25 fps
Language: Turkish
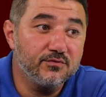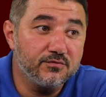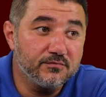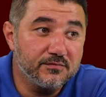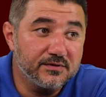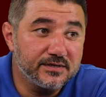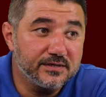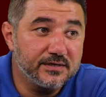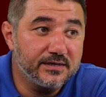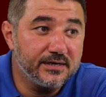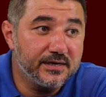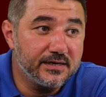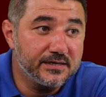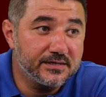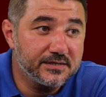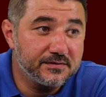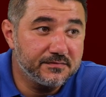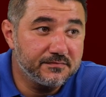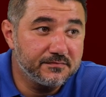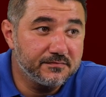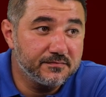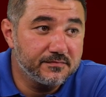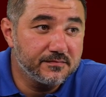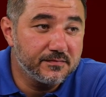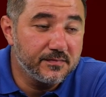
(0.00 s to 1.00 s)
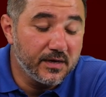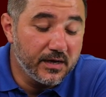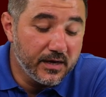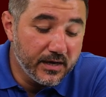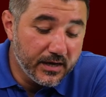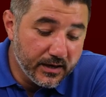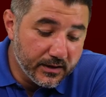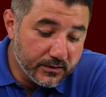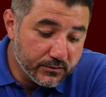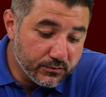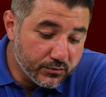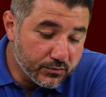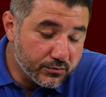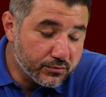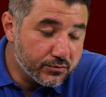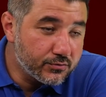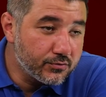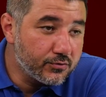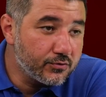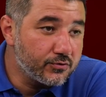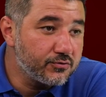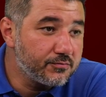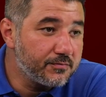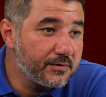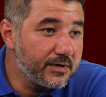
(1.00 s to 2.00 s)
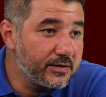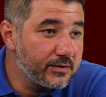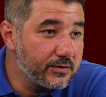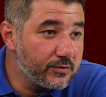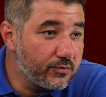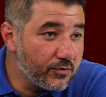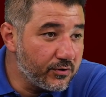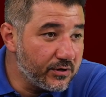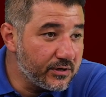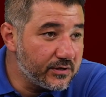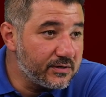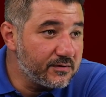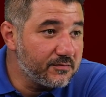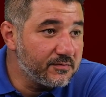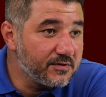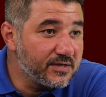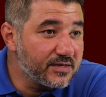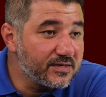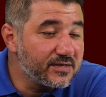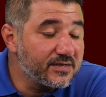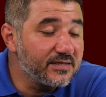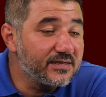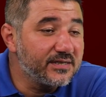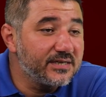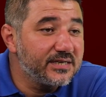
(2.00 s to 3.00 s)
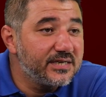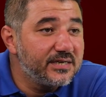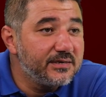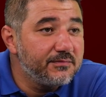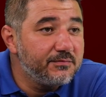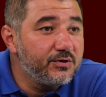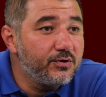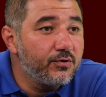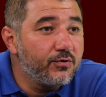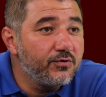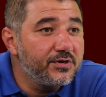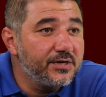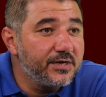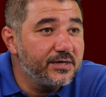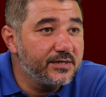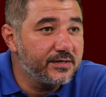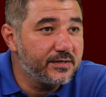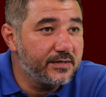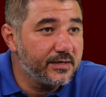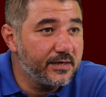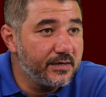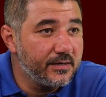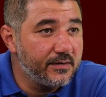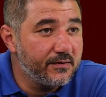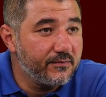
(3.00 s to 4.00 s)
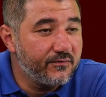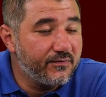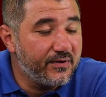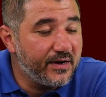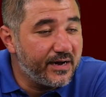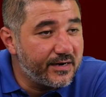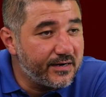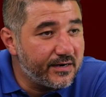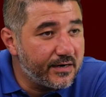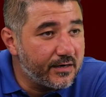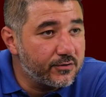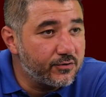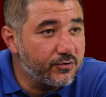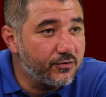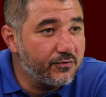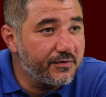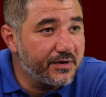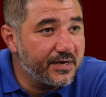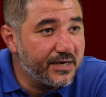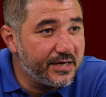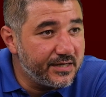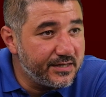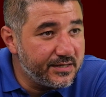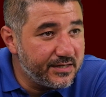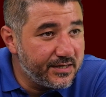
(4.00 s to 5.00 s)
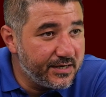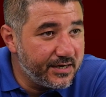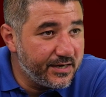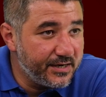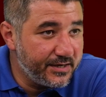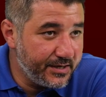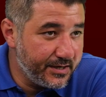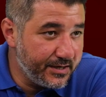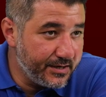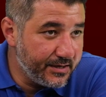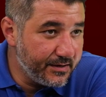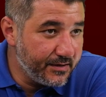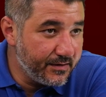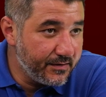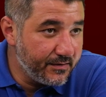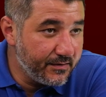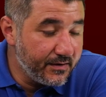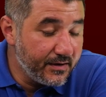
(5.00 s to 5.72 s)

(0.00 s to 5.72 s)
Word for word: bulması lazım. Dursun Özbek yönetimi nasıl 2017'de Fernando ve Ndiaye'yi